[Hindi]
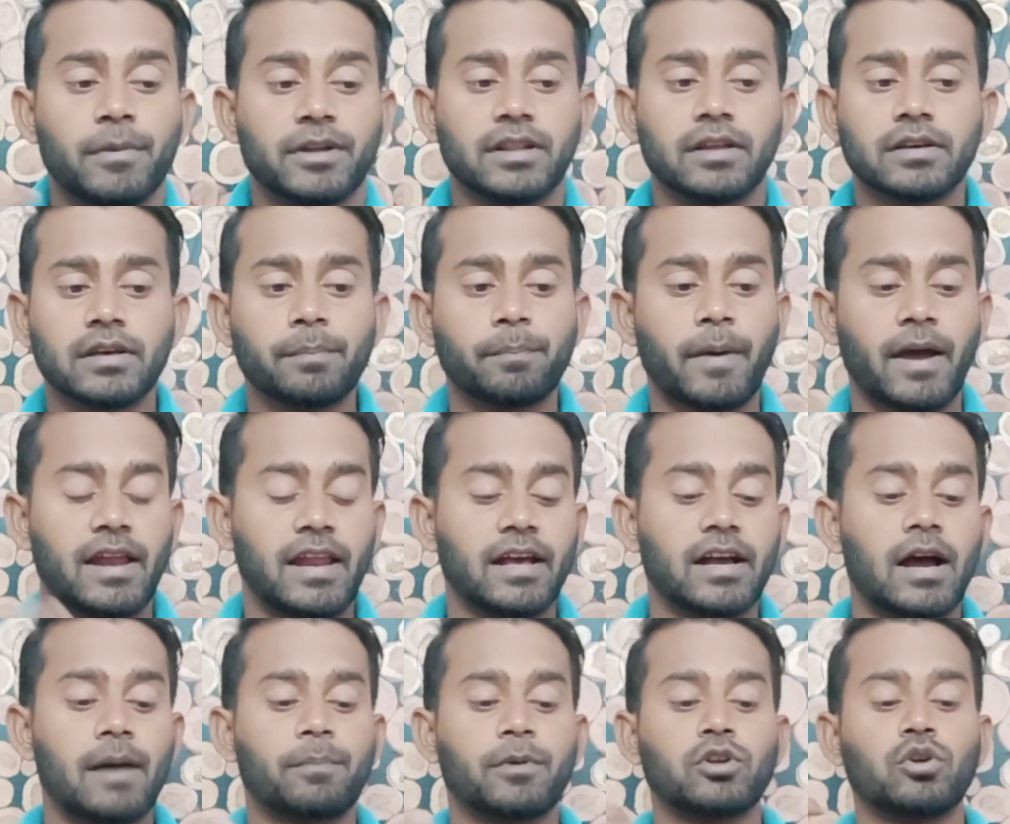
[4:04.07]
मतलब कि
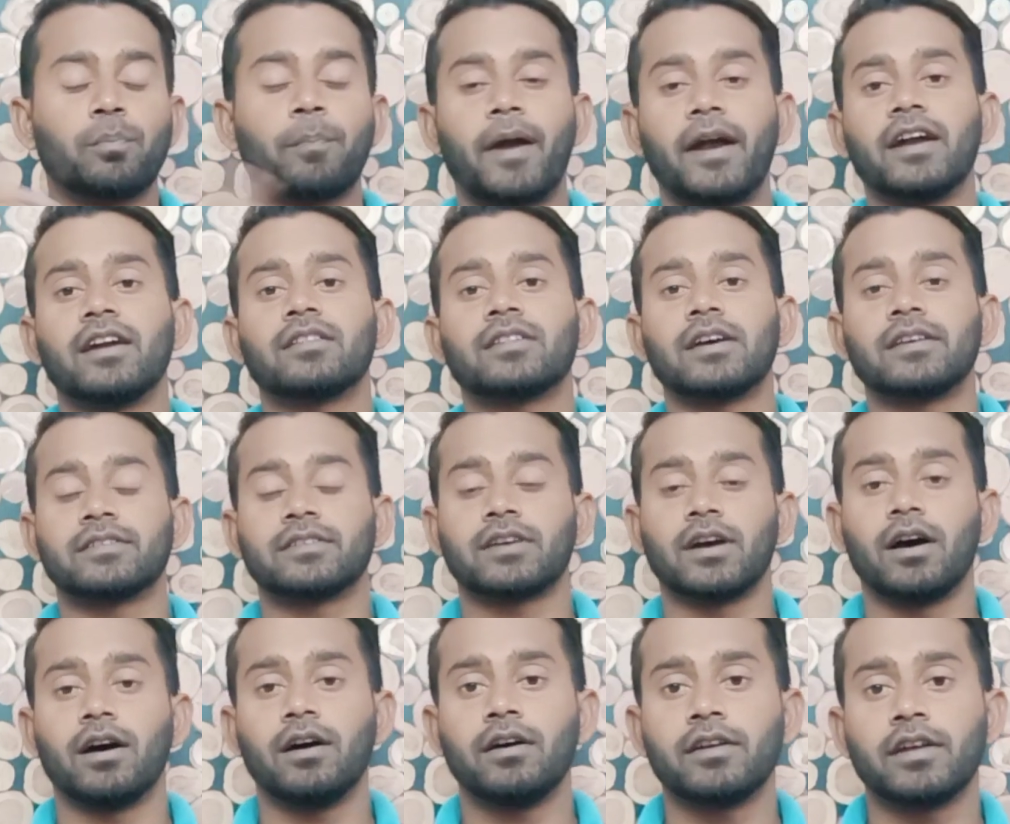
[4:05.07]
पहले का आपका जो बैंड था
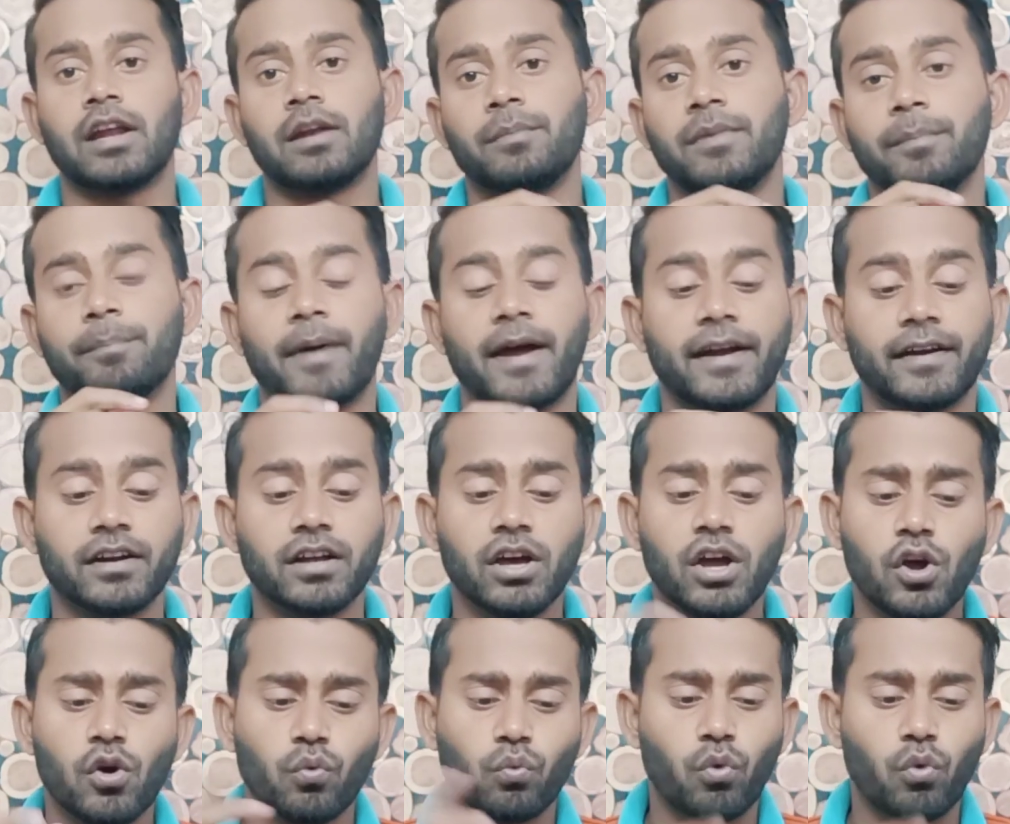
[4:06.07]
इसका रियलमी बैंड